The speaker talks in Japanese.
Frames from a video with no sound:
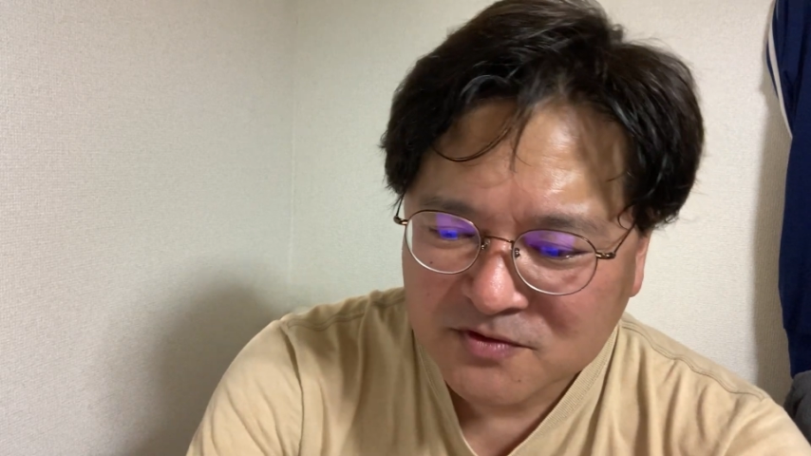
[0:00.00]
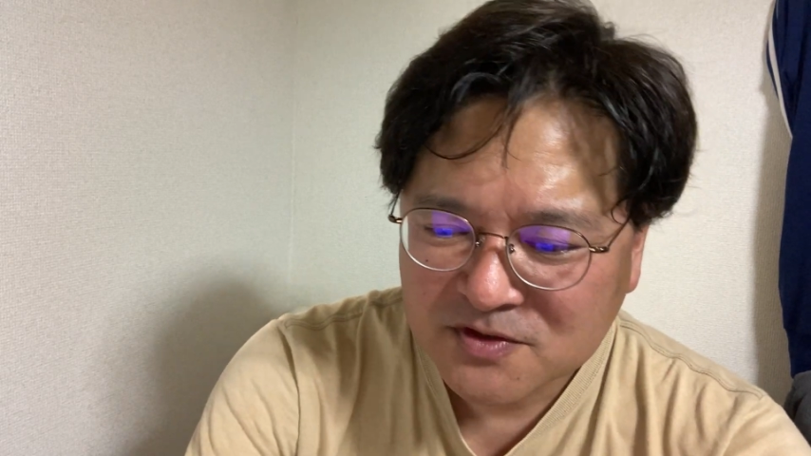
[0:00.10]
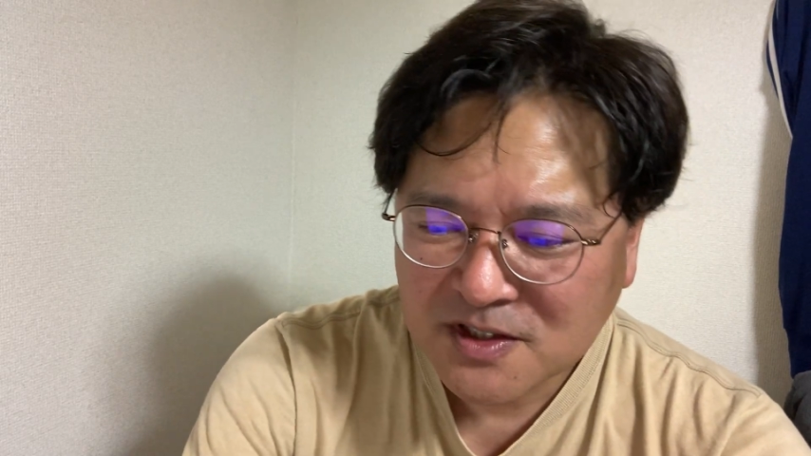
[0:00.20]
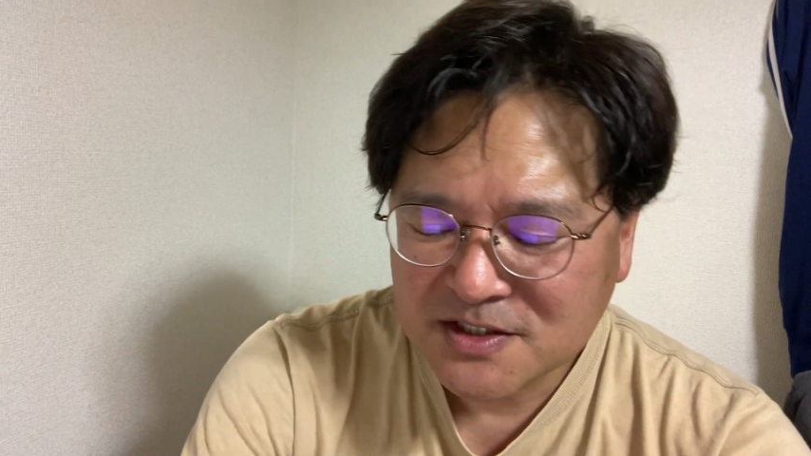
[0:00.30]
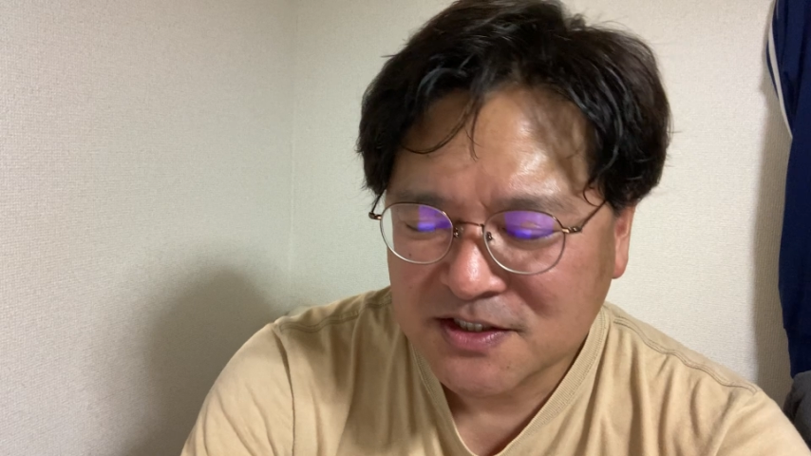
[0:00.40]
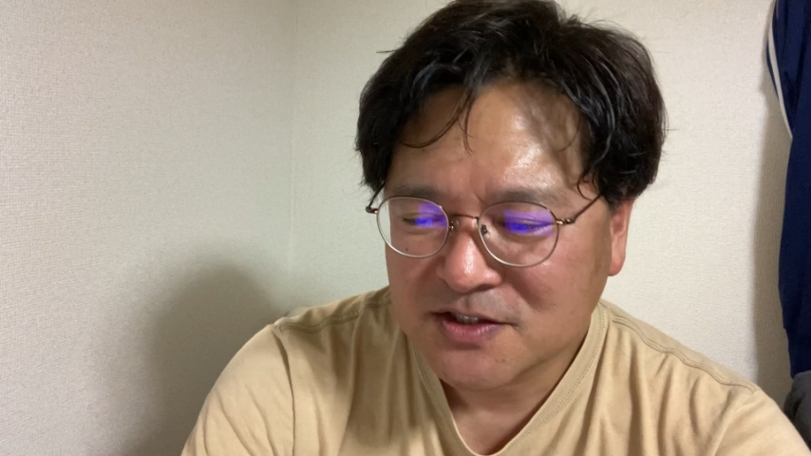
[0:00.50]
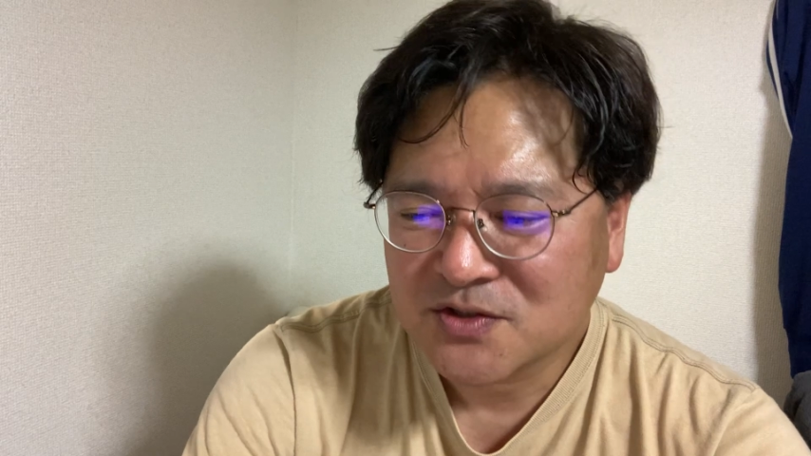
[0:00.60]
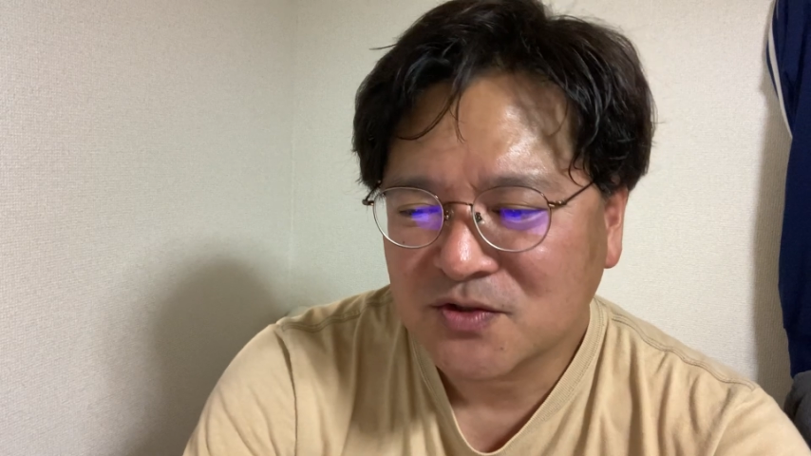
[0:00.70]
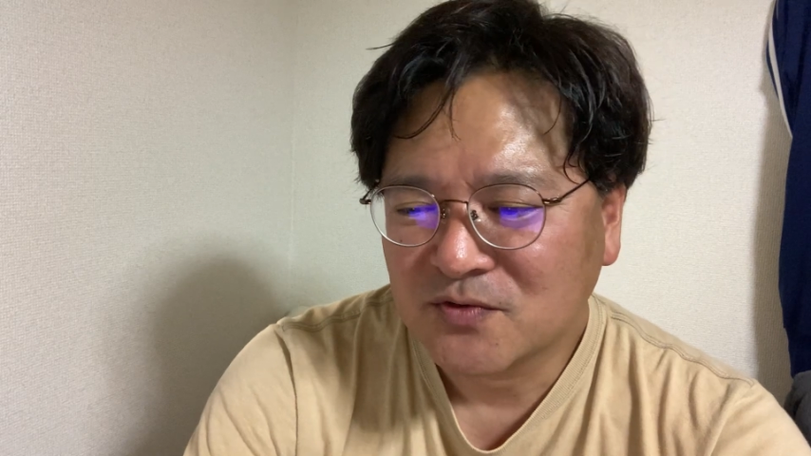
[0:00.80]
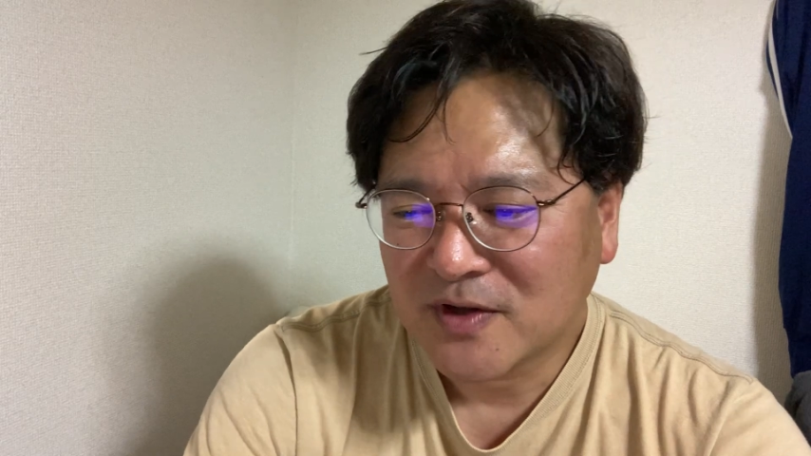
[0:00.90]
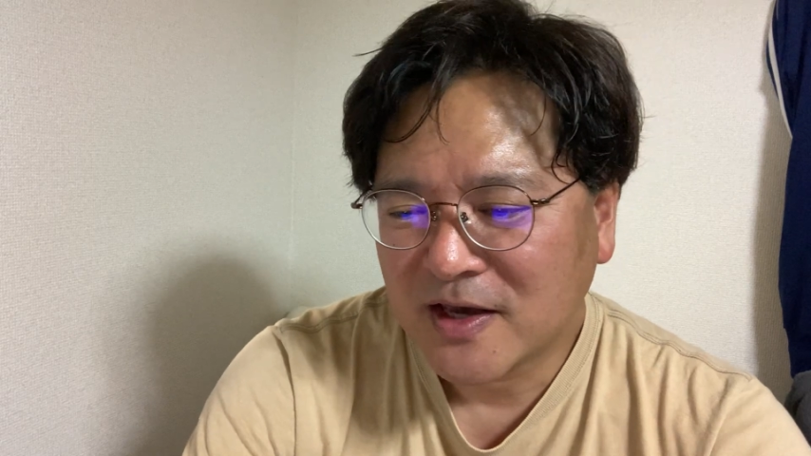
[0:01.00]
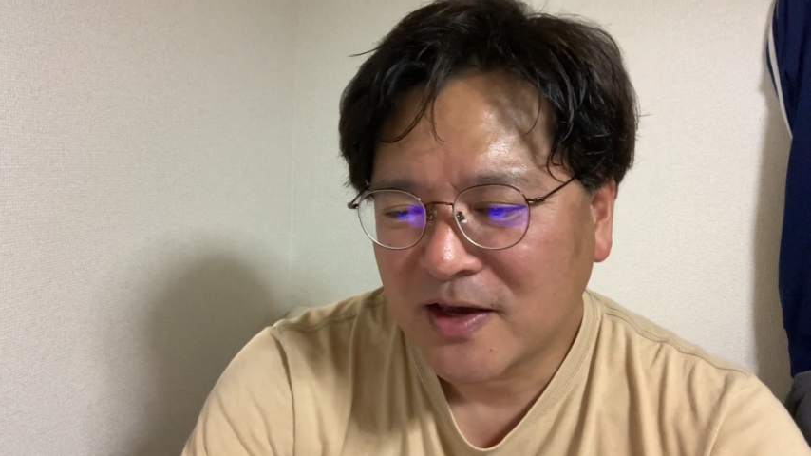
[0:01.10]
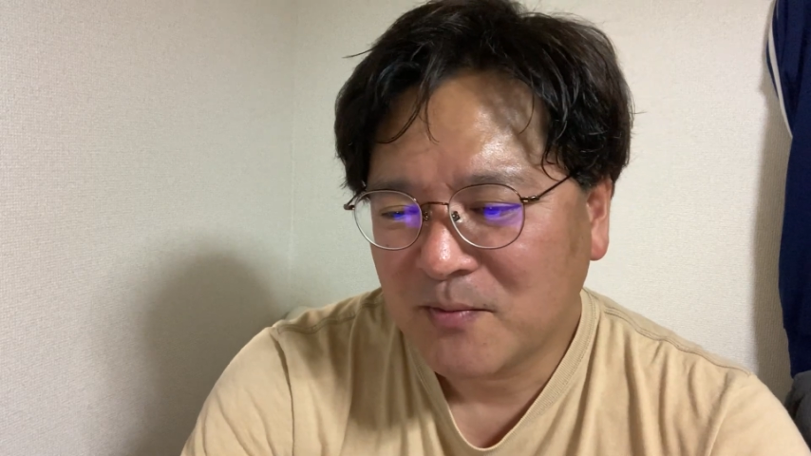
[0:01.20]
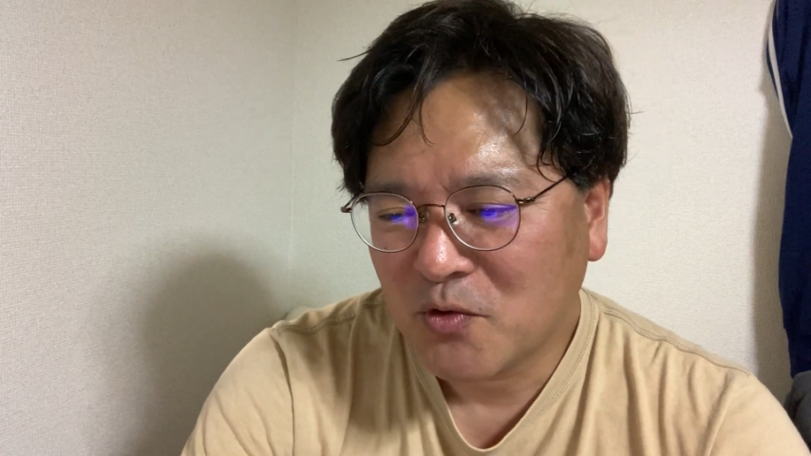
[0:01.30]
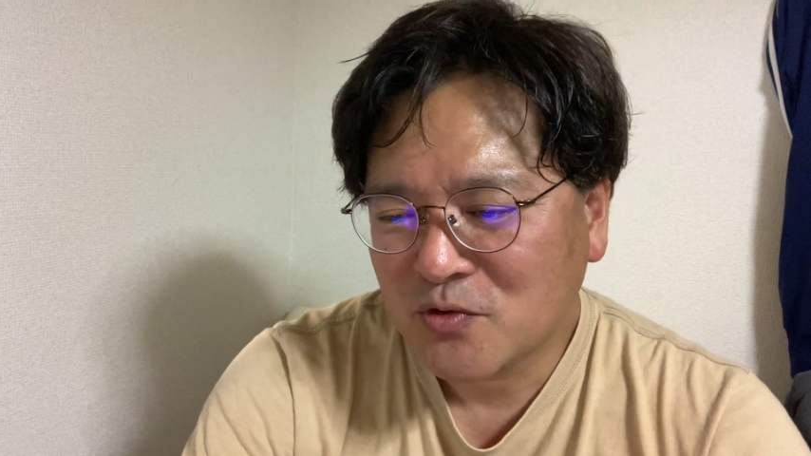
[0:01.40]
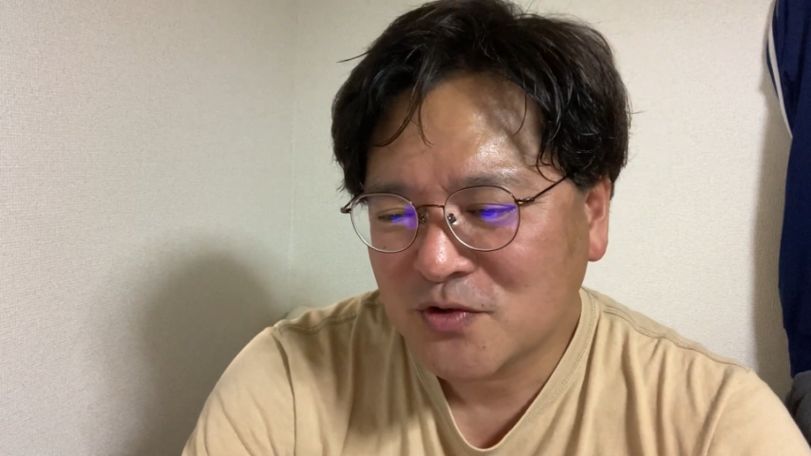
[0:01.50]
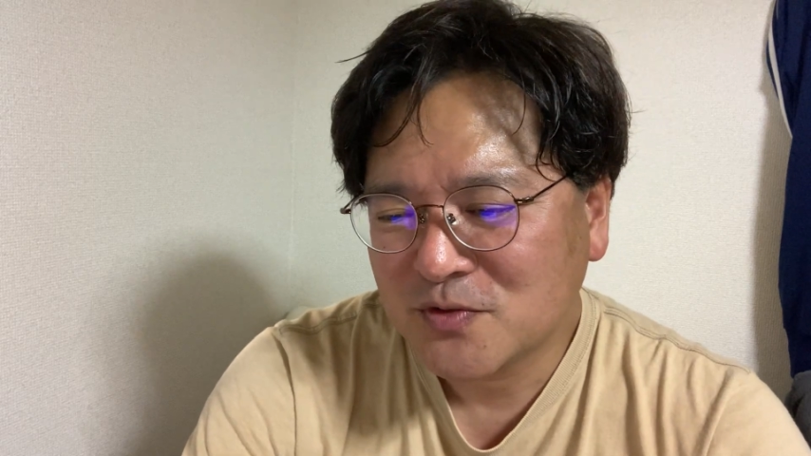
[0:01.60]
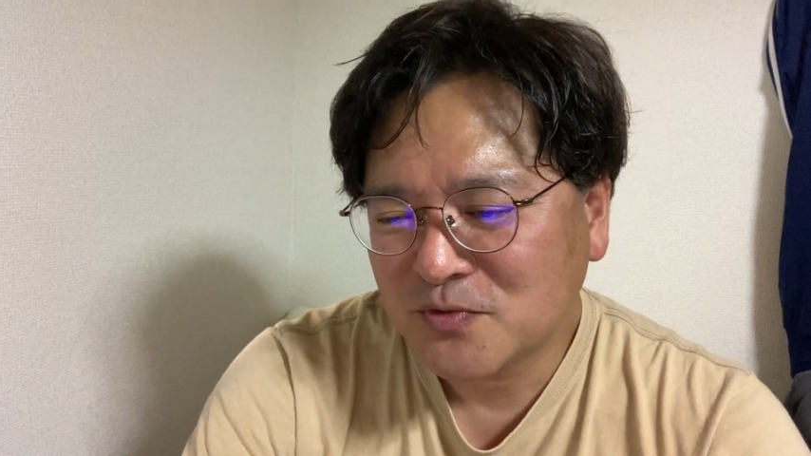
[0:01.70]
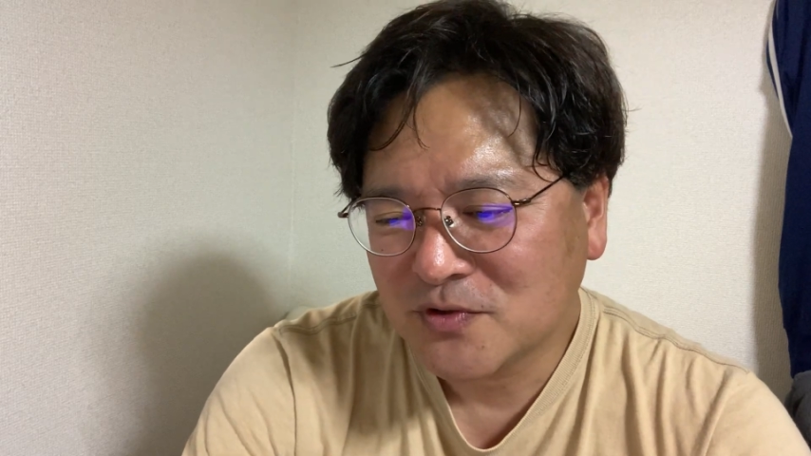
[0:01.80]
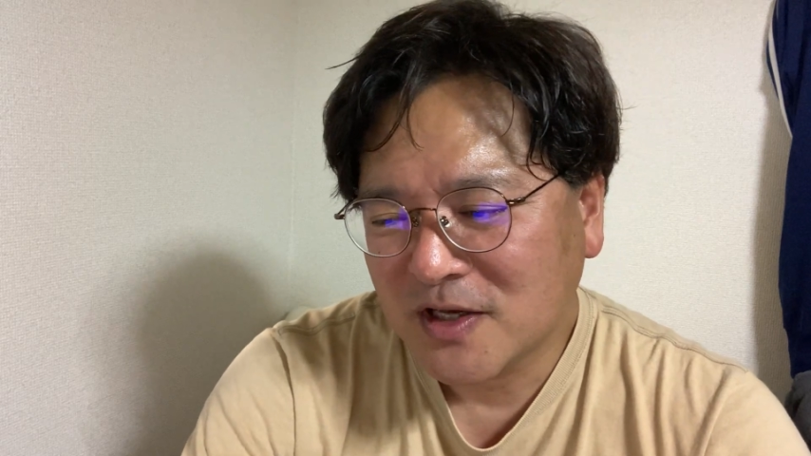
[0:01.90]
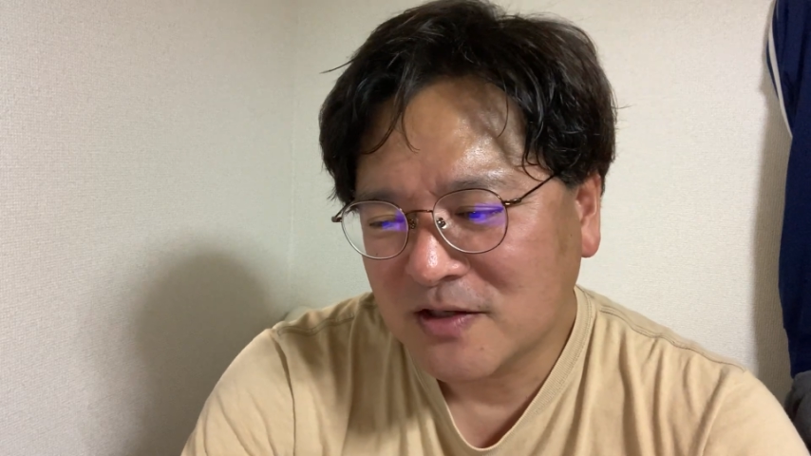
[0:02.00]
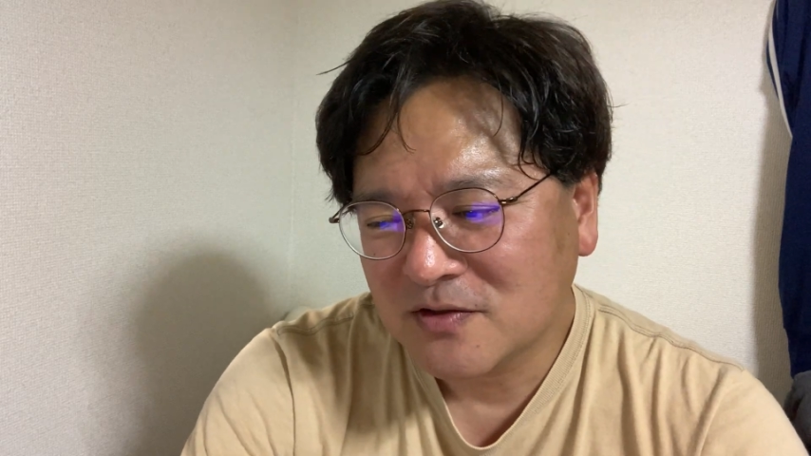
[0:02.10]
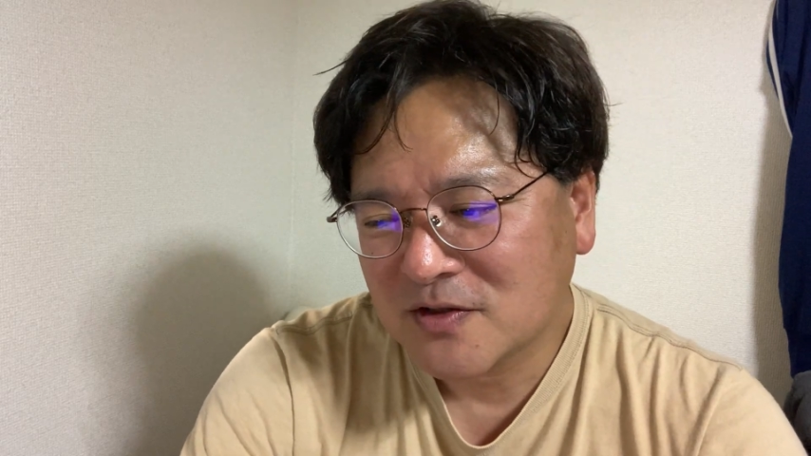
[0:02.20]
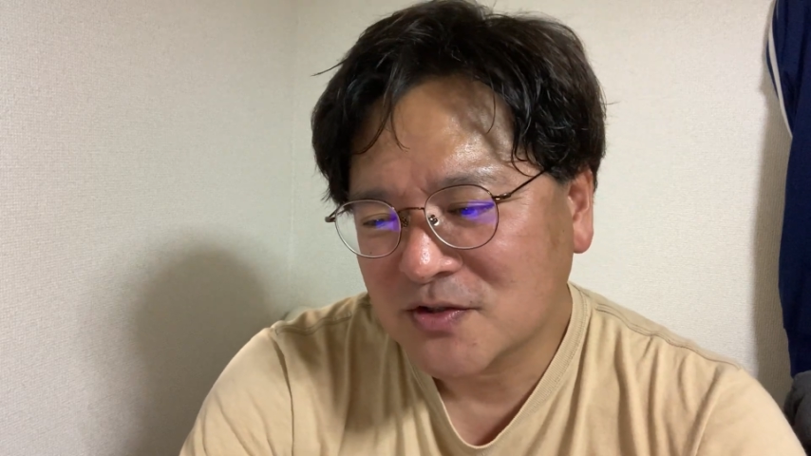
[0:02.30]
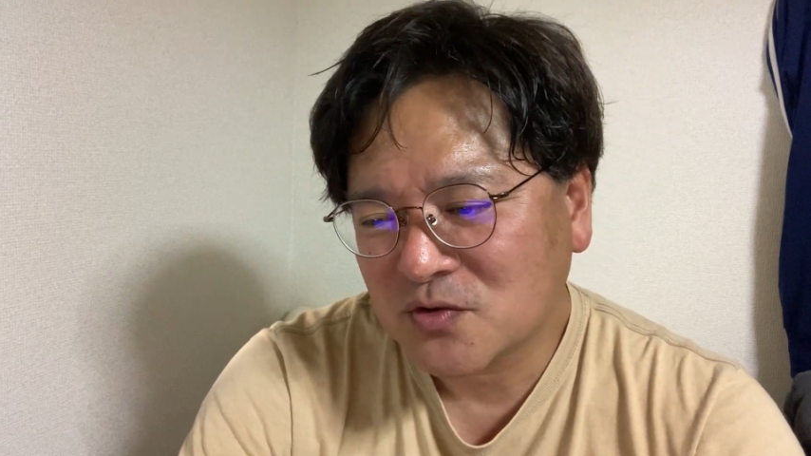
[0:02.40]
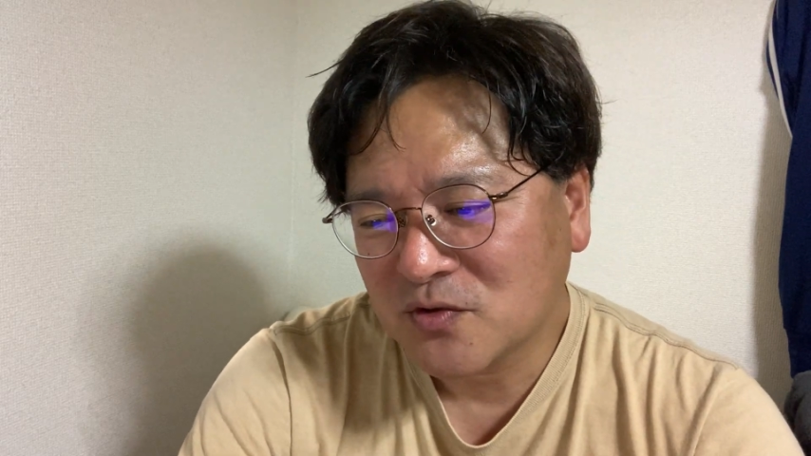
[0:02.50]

難しいっすよね僕もなんかそ